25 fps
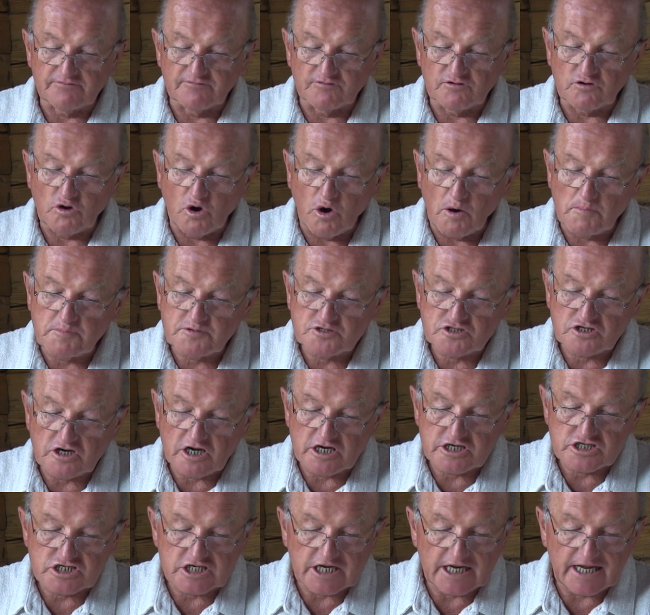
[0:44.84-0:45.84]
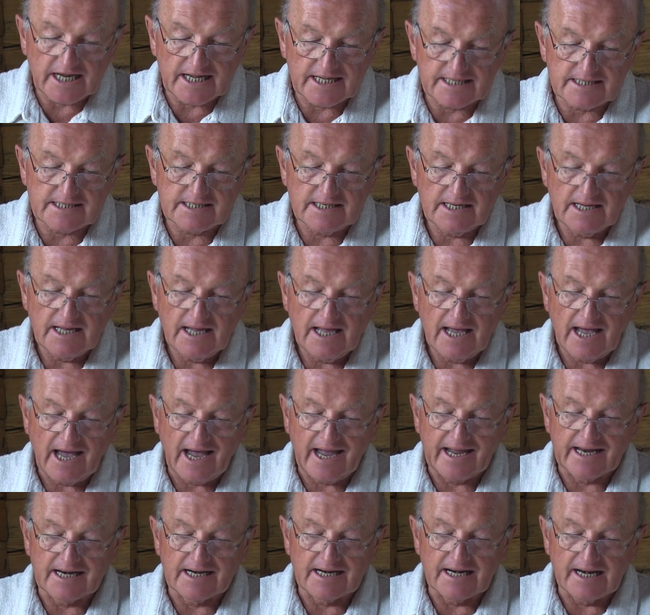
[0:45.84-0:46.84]
auf dem Grobstein steht,
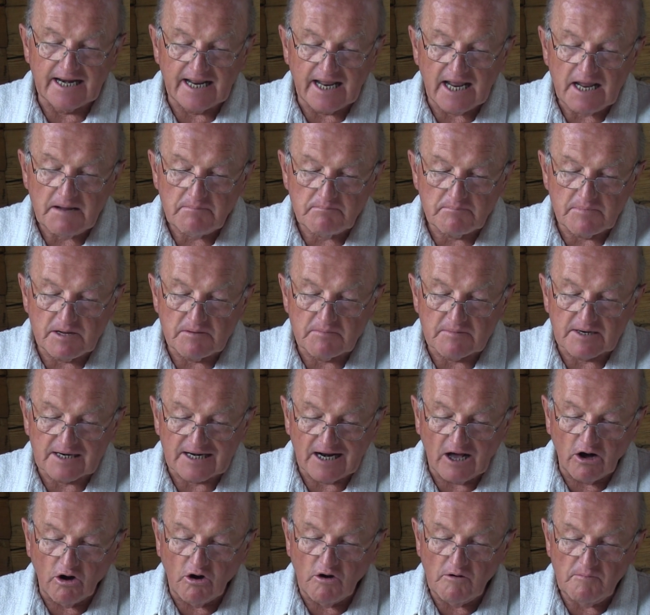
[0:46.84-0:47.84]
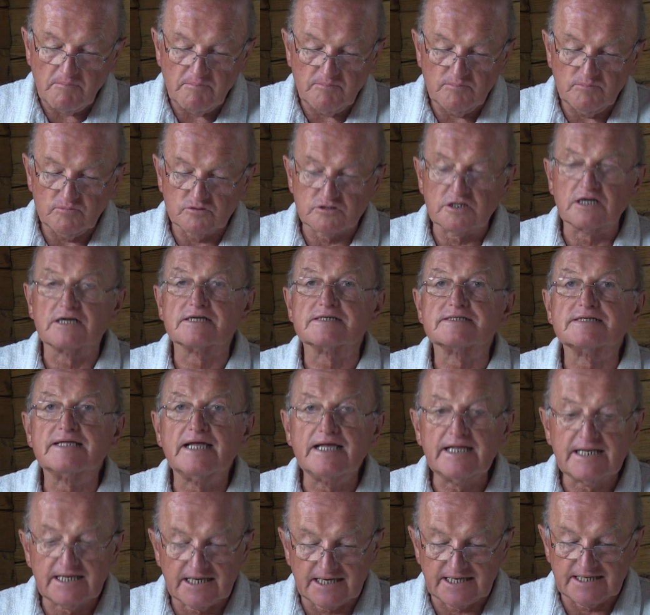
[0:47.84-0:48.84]
ein Leben im Glauben und als
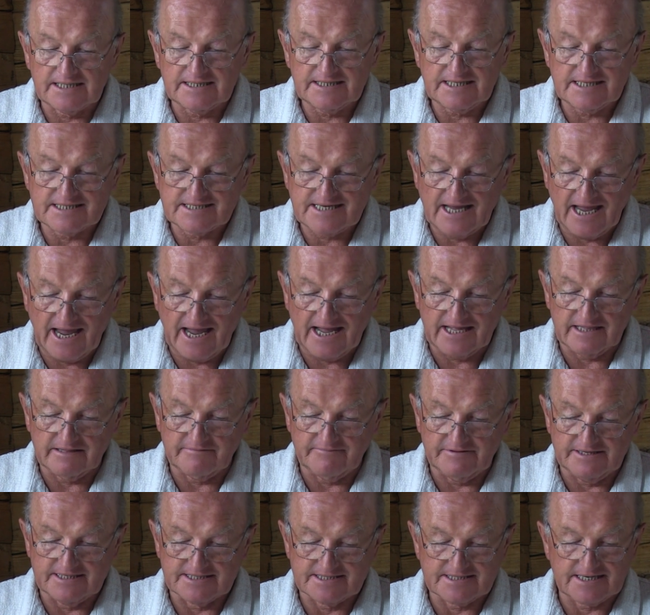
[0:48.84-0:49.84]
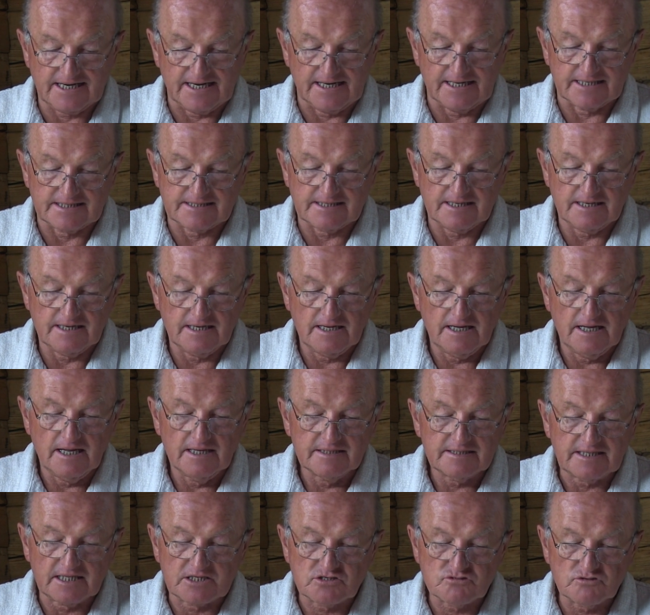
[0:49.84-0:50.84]
Dienerin des Herrn, wenn's geht.
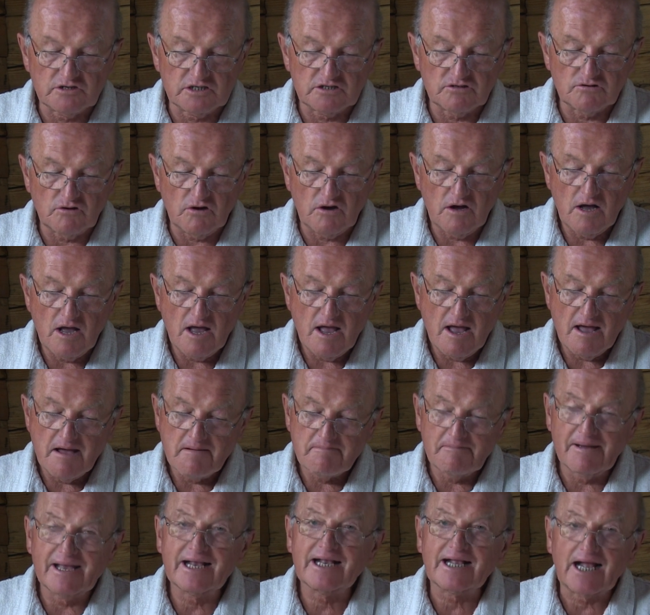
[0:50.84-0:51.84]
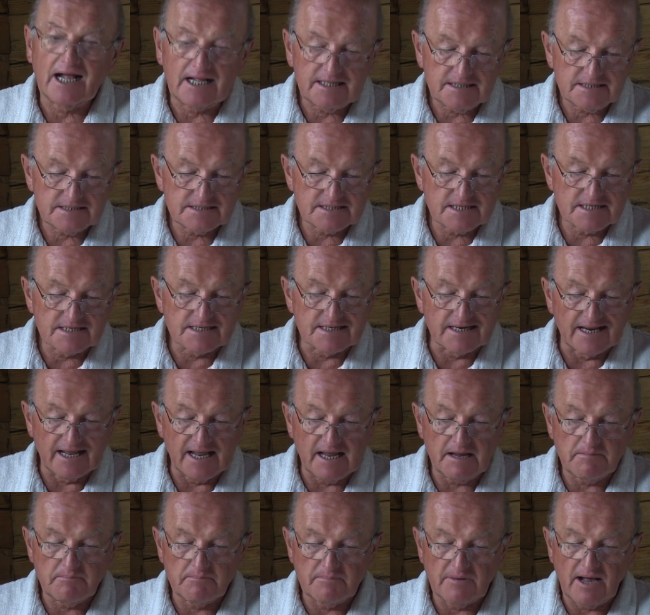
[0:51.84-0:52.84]
Dazu noch, mein ganzes
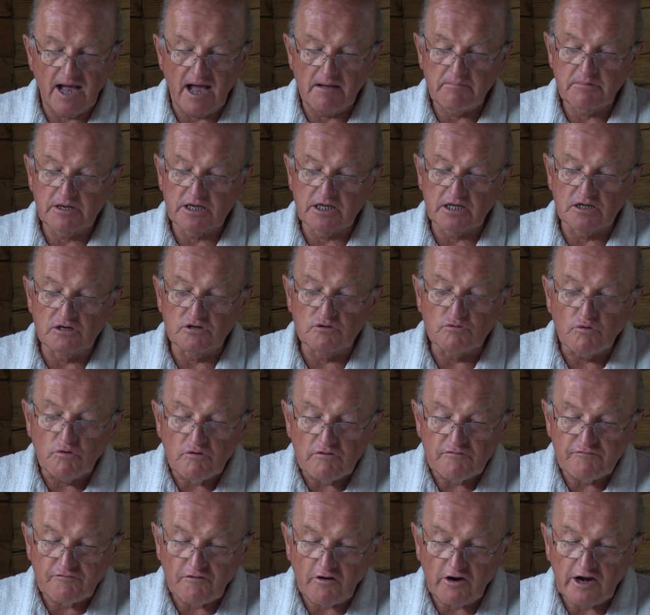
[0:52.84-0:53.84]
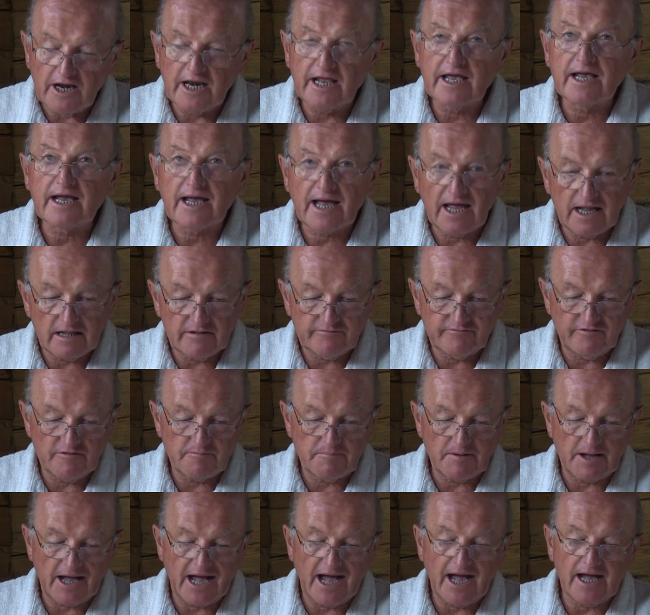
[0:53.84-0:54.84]
Leben habe ich in Jungfräulichkeit
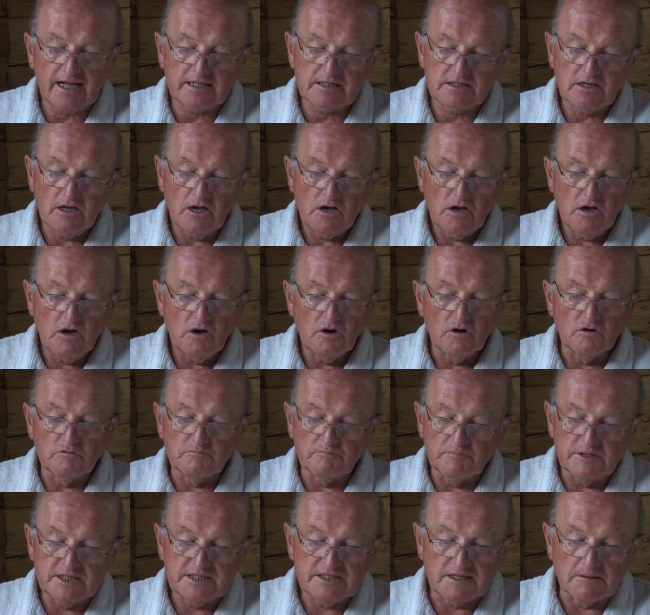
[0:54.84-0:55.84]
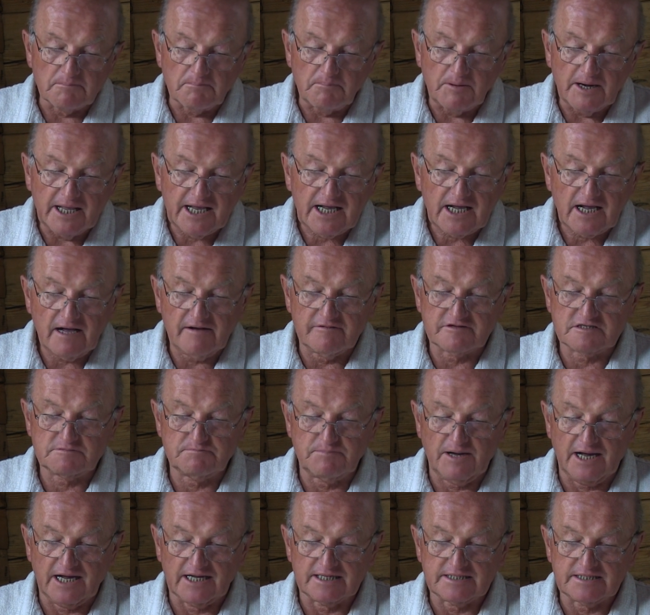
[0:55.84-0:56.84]
verbracht und mit dem Blick aufs
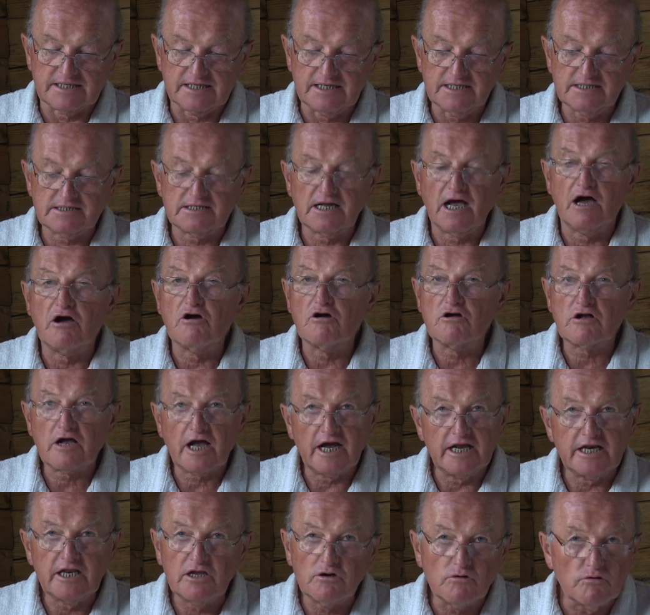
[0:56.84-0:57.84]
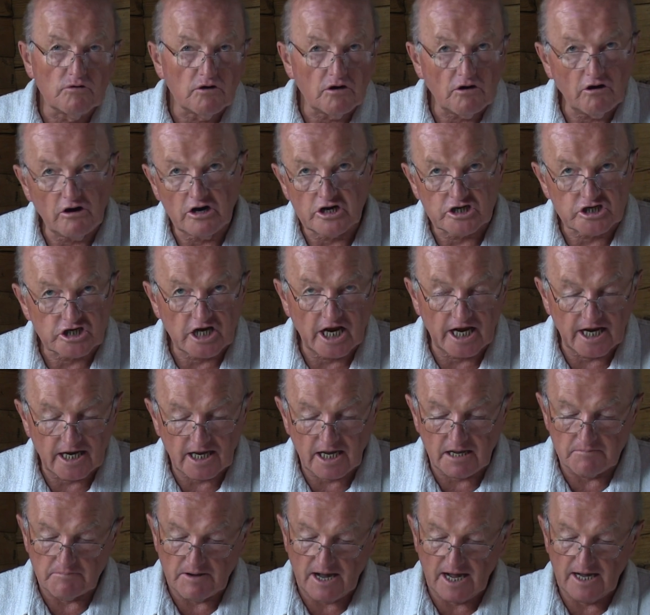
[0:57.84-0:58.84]
Paradies auch keine
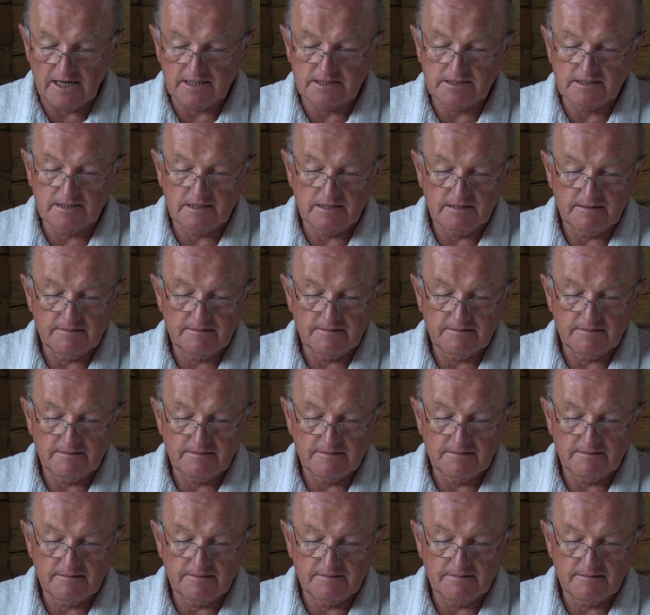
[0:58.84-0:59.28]
Unkeuschheit gemacht.